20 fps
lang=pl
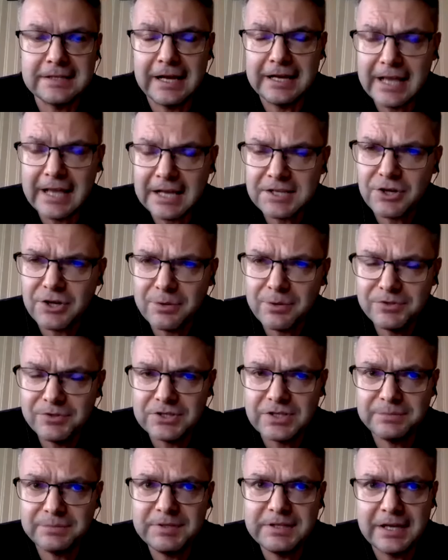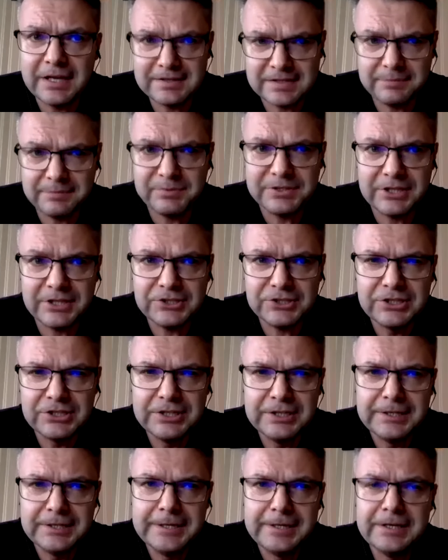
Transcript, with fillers: ale ja chciałem Cię zapyta- zapytać,